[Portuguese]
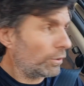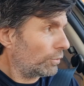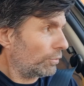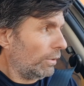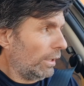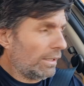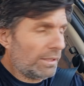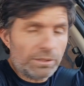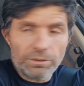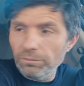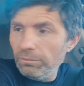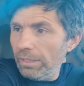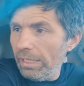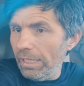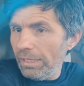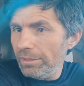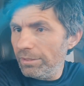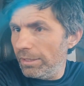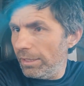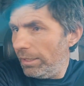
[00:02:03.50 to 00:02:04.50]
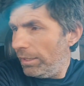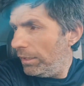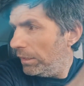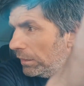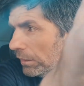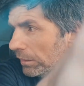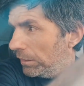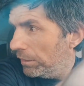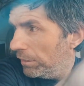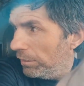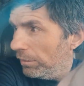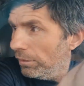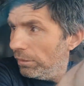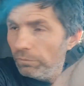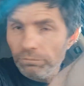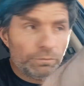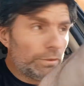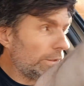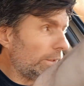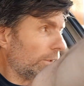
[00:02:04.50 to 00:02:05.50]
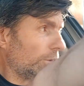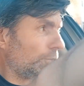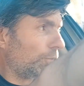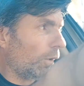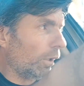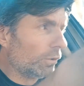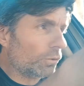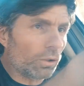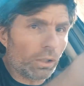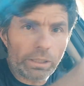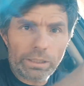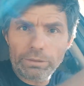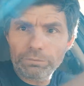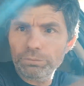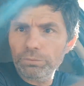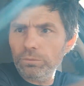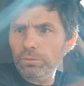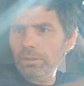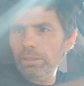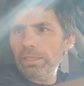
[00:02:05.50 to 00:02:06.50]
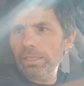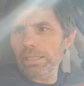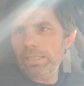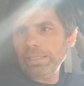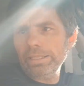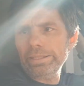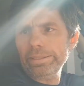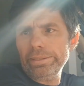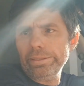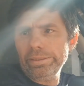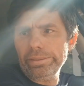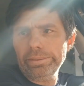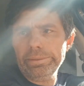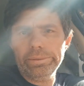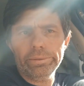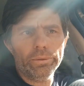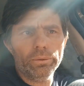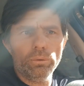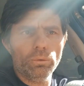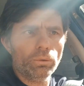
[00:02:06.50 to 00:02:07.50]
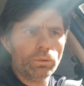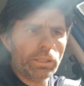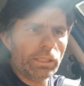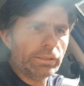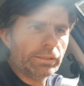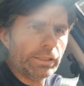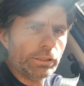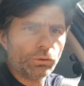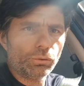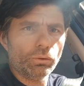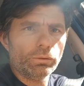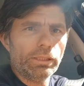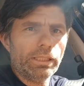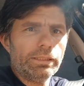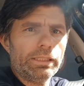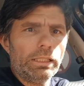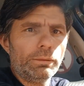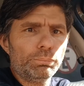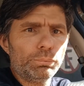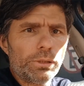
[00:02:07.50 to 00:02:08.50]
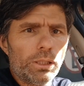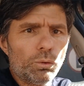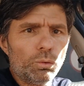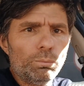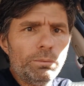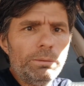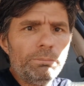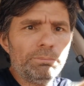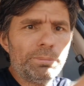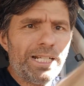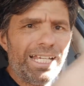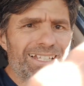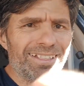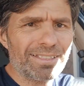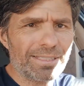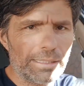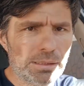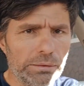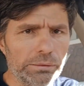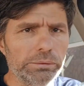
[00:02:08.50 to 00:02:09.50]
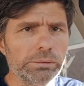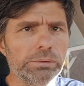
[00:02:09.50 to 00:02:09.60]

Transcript: uma situação dessa, vida de fotógrafo é, é ou que ele seja contratado por alguma empresa,